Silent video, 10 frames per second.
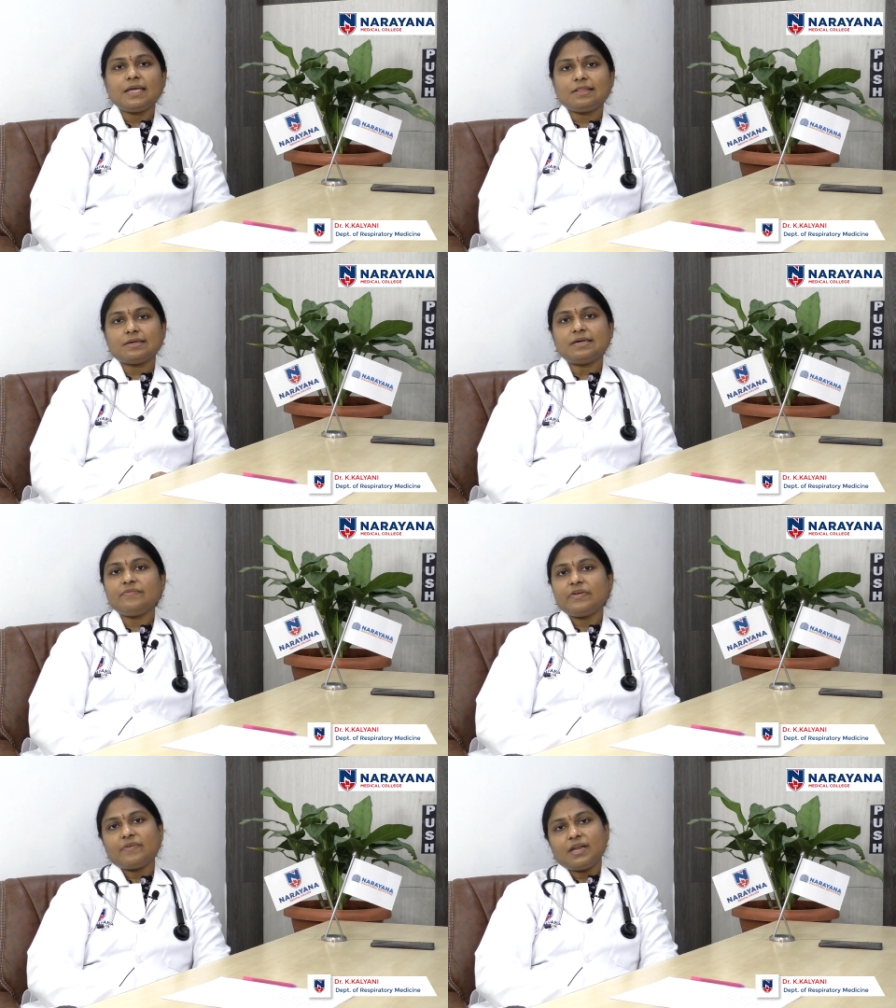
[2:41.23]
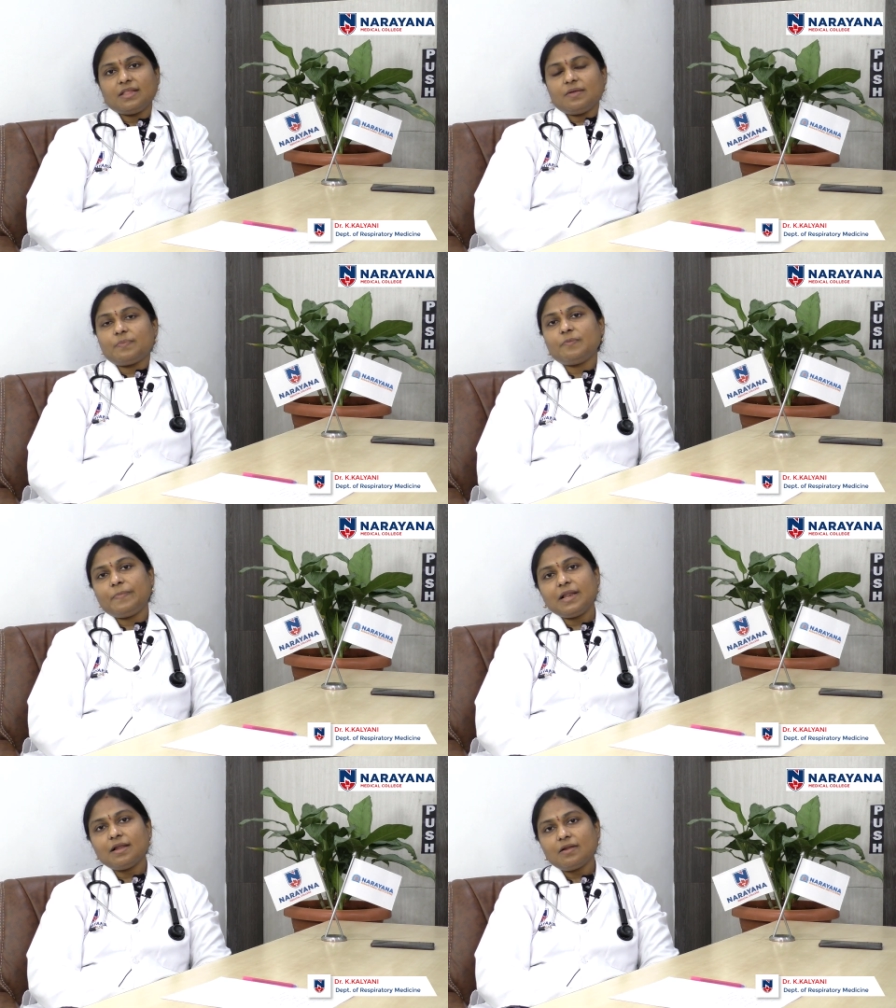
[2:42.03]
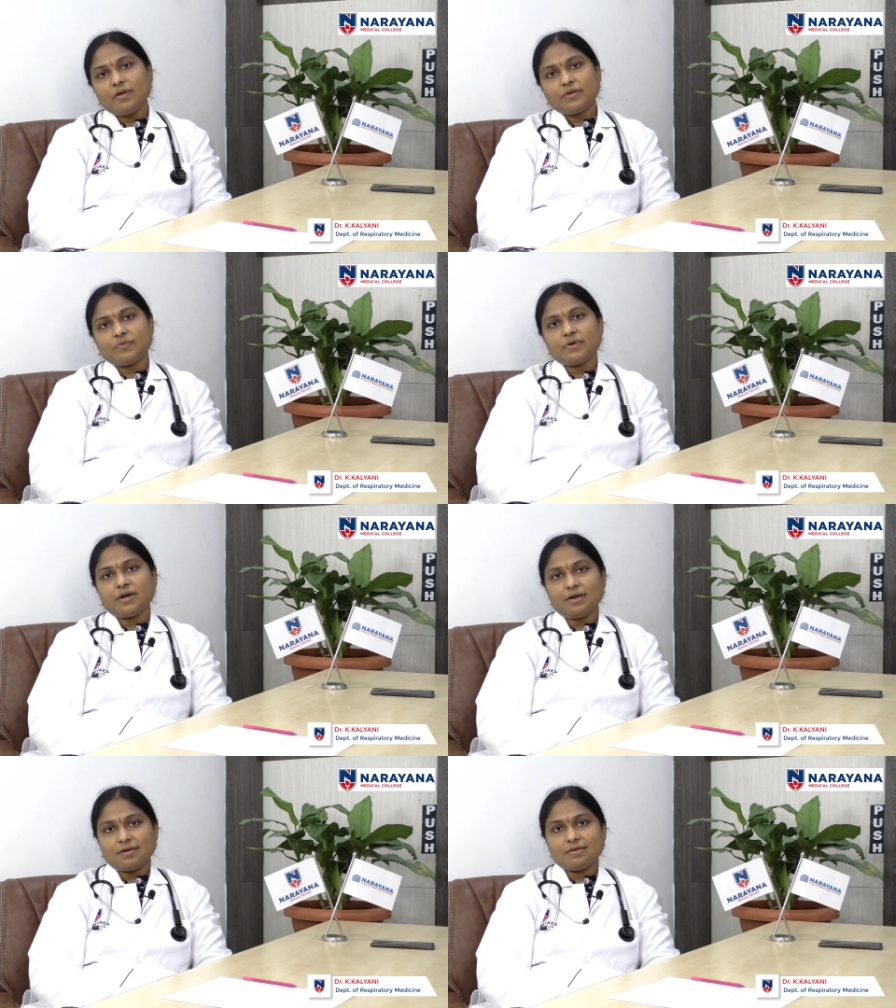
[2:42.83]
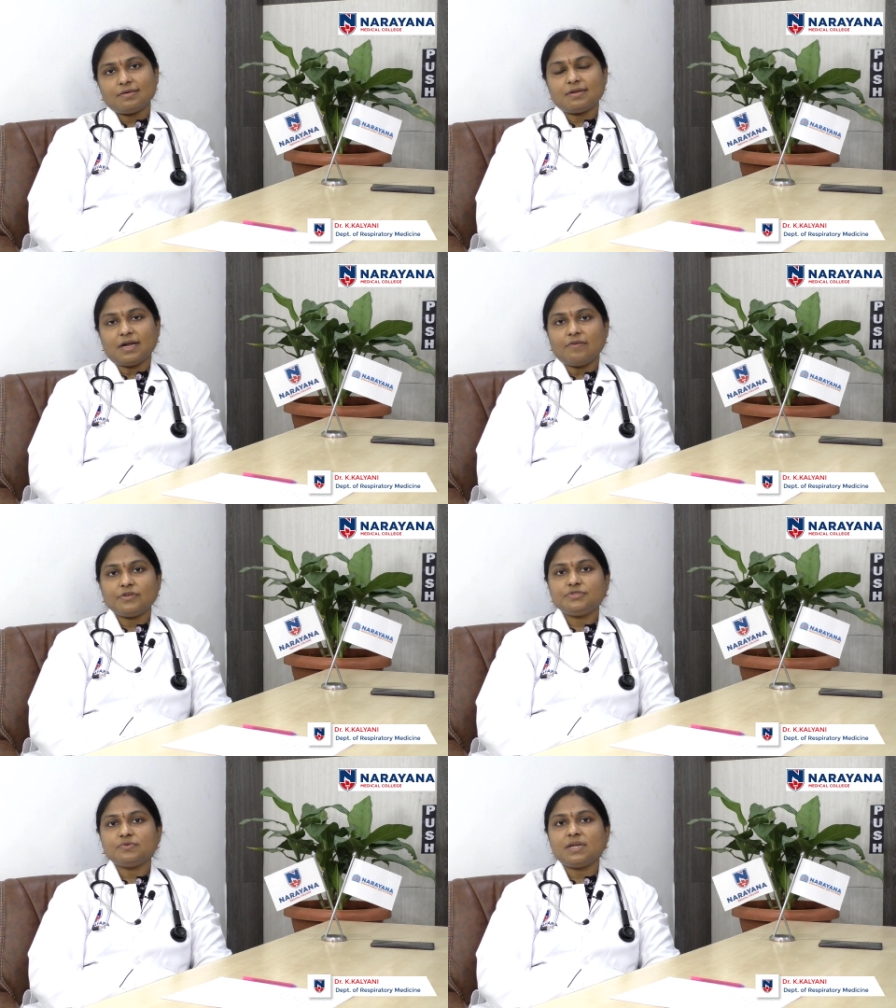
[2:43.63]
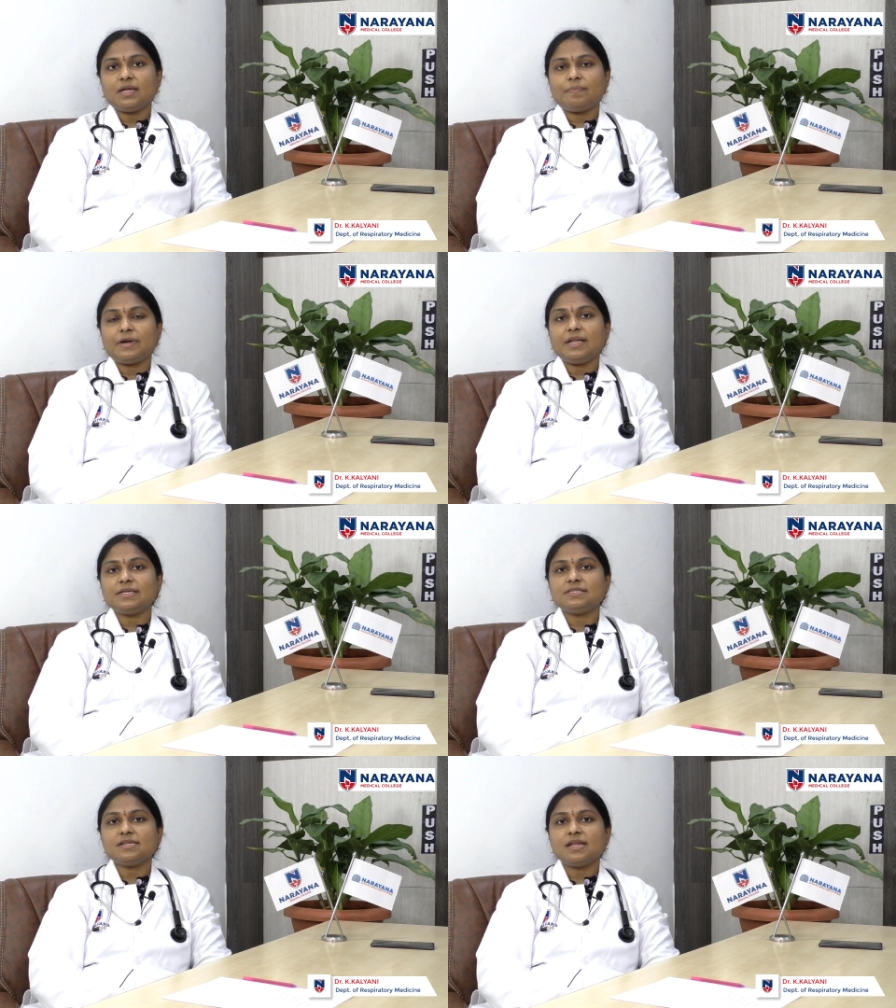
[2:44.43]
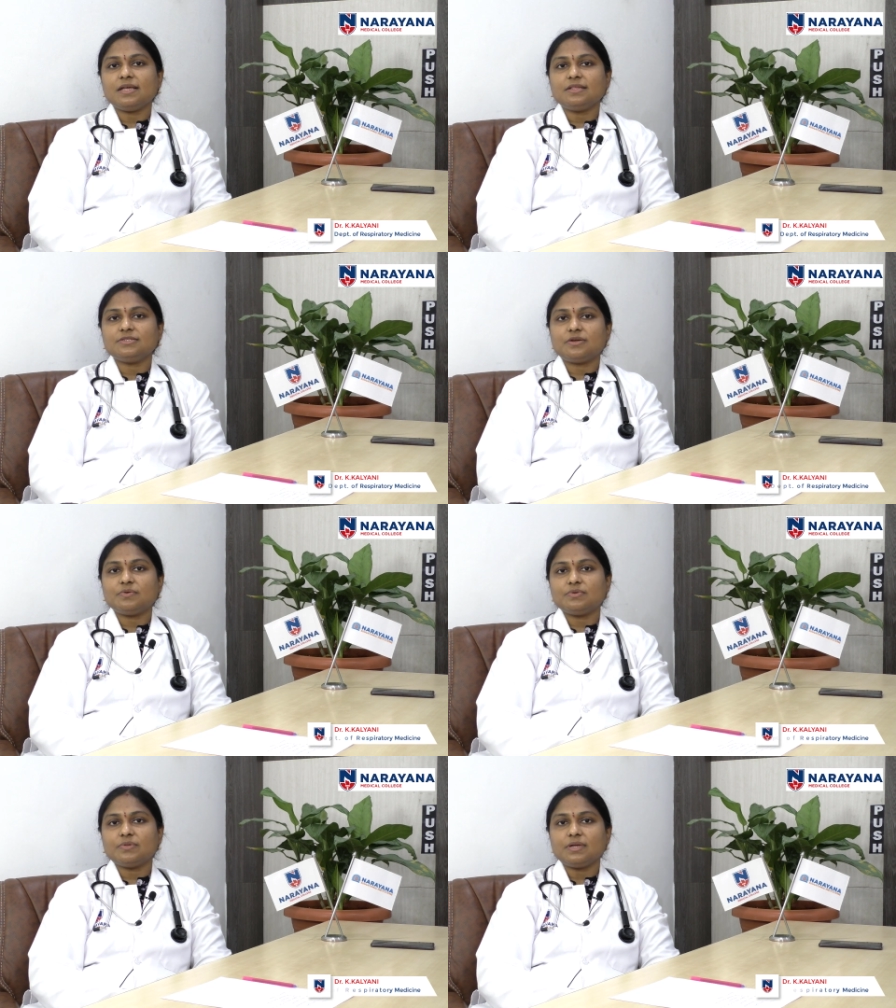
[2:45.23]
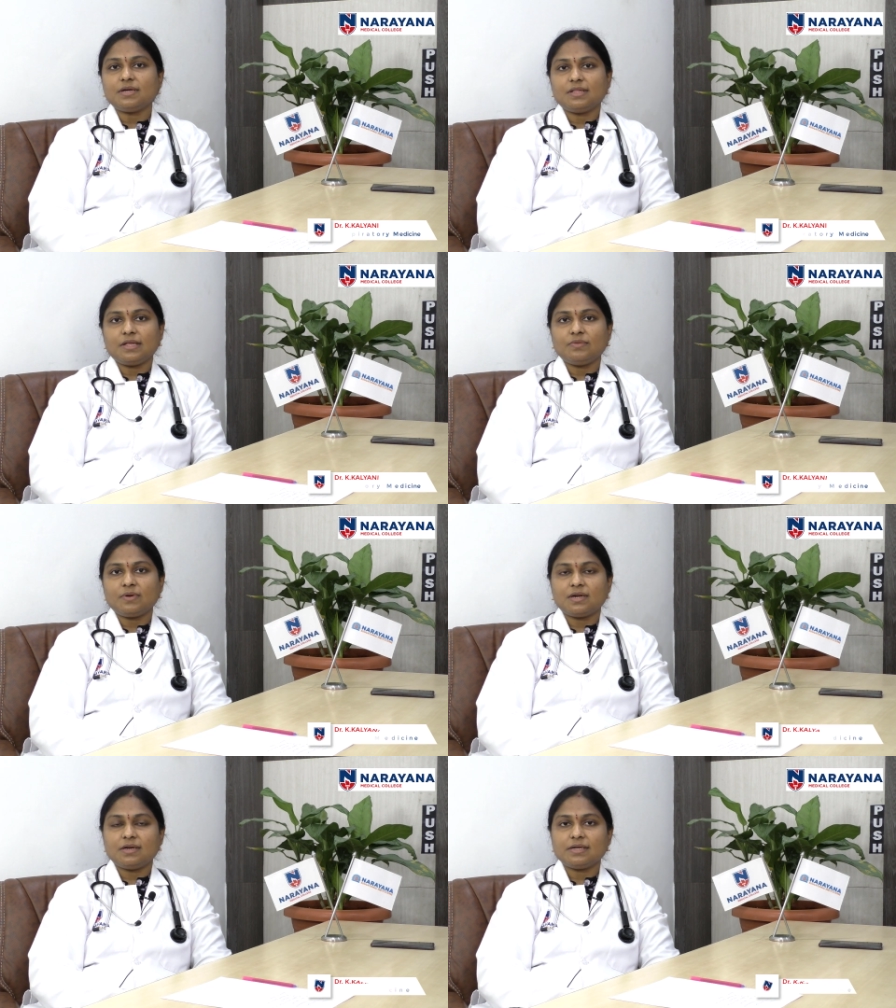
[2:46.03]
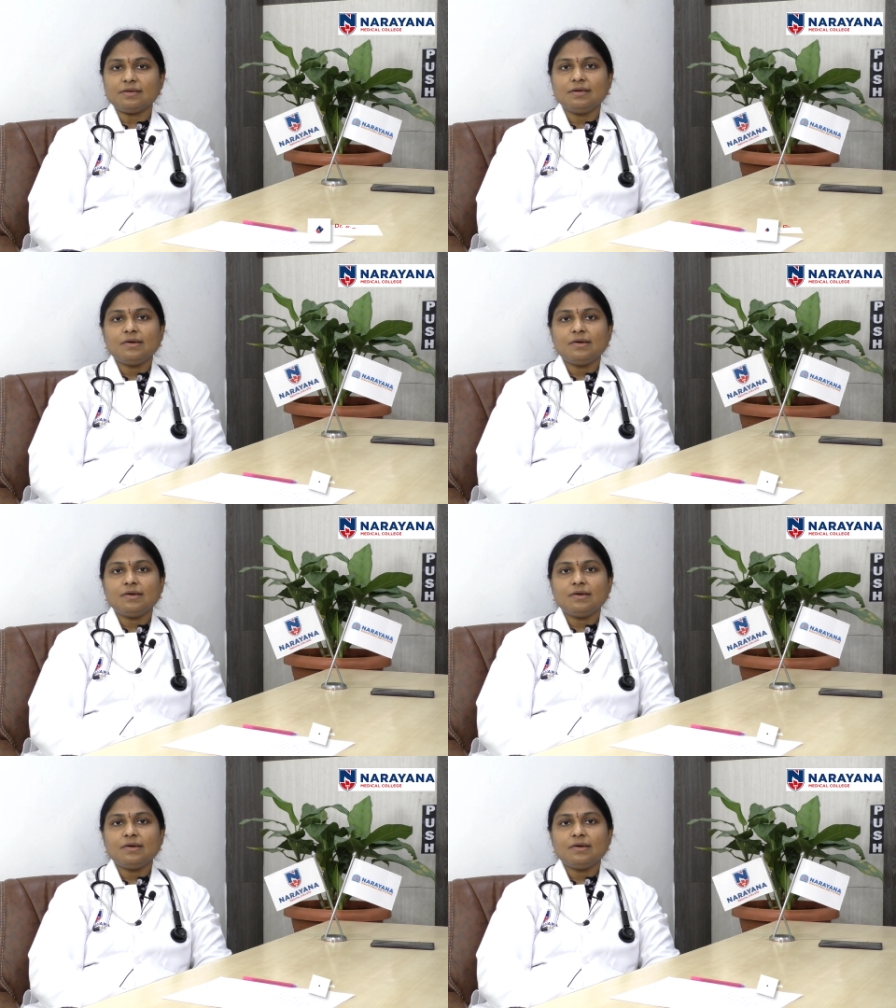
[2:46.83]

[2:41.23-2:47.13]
ఈ థర్డ్ వేవ్ అనేది ఇప్పుడు పిల్లల్లో ఎక్కువగా రావచ్చు అనే ప్రిడిక్షన్ అనేది జరుగుతుంది అది ఎందుకంటే